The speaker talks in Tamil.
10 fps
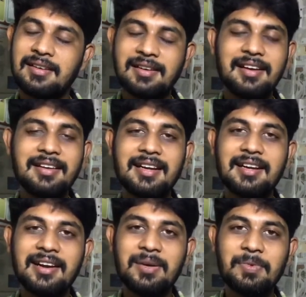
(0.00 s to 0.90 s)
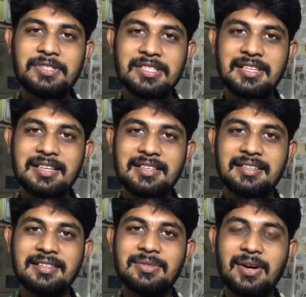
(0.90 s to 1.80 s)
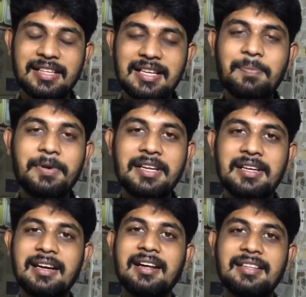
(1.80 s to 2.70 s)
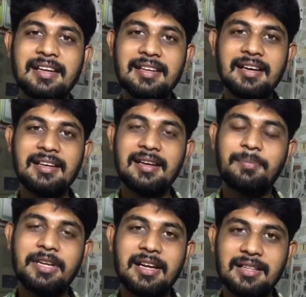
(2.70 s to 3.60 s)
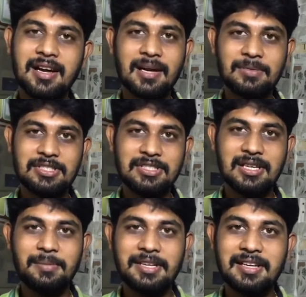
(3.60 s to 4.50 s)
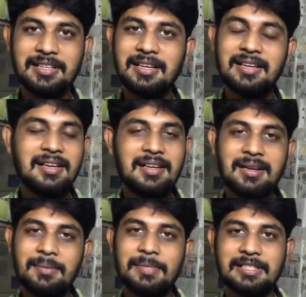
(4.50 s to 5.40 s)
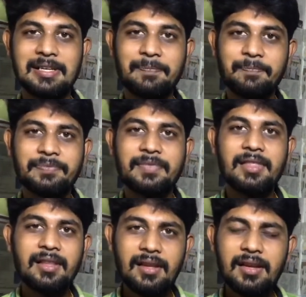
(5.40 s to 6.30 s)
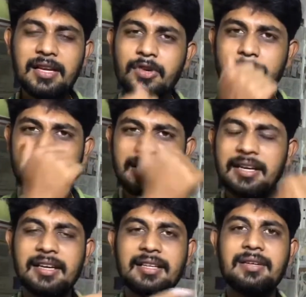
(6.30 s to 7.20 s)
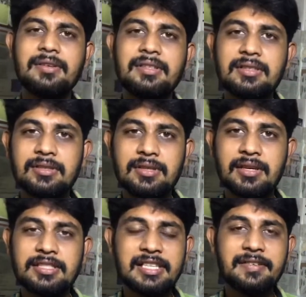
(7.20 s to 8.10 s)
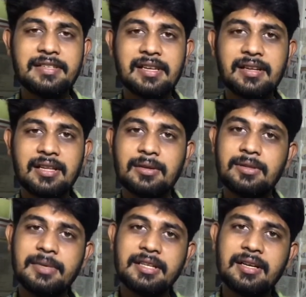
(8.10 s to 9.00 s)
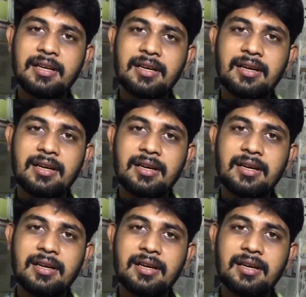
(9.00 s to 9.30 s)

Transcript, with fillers: கிளீனராக கண்டுபிடிச்சிருக்காரு ஸோ அது எப்படி அது எங்கே எப்படி இருந்து ஆரம்பிச்சிச்சு அப்படிங்கிறதான் பேசலாம் இவர் பார்த்தீங்கன்னா கிட்டத்தட்ட வந்து சின்ன வயசுலேருந்தே வந்து பார்த்தீங்கன்னா